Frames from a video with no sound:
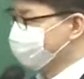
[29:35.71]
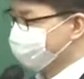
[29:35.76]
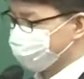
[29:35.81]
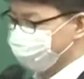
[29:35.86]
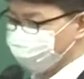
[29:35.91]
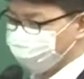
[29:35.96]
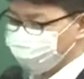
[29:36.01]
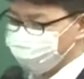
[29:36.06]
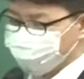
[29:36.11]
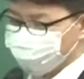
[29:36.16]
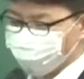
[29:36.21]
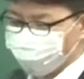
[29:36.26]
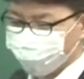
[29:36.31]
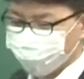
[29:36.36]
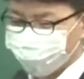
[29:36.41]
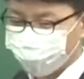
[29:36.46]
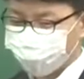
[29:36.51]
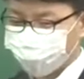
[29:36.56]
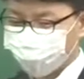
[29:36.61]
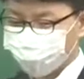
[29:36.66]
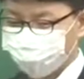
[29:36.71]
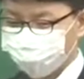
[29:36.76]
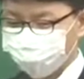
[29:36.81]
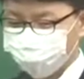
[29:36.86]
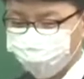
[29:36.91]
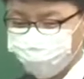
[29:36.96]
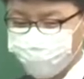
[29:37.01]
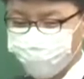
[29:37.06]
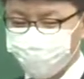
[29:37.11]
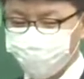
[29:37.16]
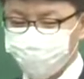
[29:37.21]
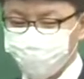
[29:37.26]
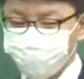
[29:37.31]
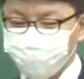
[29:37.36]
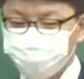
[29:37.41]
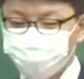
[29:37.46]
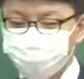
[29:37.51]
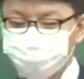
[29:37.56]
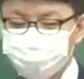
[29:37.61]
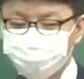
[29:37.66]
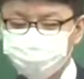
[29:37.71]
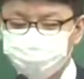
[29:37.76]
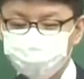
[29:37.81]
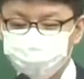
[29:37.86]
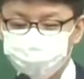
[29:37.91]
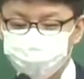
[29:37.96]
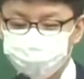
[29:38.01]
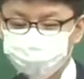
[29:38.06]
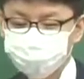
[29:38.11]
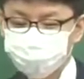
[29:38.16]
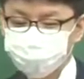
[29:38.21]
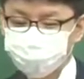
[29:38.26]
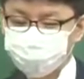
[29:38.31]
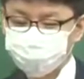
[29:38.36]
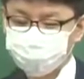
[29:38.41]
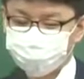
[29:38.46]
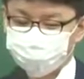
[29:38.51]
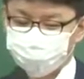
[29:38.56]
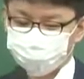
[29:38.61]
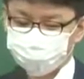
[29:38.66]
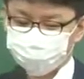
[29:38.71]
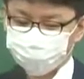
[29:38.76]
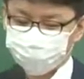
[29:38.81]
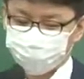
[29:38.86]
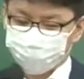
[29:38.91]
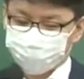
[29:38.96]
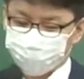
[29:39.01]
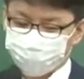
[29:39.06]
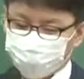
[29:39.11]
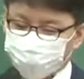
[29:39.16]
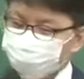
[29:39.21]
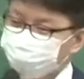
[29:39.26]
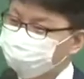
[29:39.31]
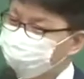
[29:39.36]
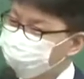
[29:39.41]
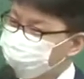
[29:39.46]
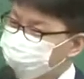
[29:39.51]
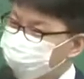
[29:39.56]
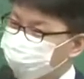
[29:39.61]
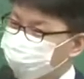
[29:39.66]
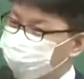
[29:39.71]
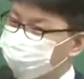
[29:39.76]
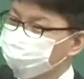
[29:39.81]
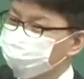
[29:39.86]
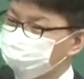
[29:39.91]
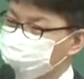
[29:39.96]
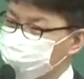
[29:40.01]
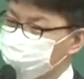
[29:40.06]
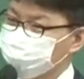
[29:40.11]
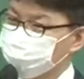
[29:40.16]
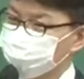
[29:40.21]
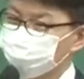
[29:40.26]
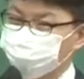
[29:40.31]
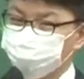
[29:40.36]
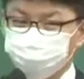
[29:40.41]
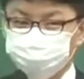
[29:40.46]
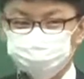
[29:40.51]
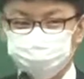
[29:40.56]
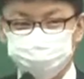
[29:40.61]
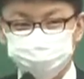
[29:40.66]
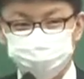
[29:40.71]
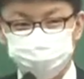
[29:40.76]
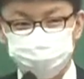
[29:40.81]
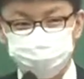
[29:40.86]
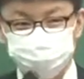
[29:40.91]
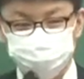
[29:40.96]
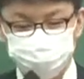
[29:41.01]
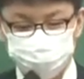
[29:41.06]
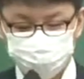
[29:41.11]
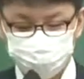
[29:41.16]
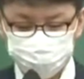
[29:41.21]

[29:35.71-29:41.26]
제가 모더니즘 단어 갖고 왔는데 모더니즘 말 자체가 행태주의적 입장으로 보여요.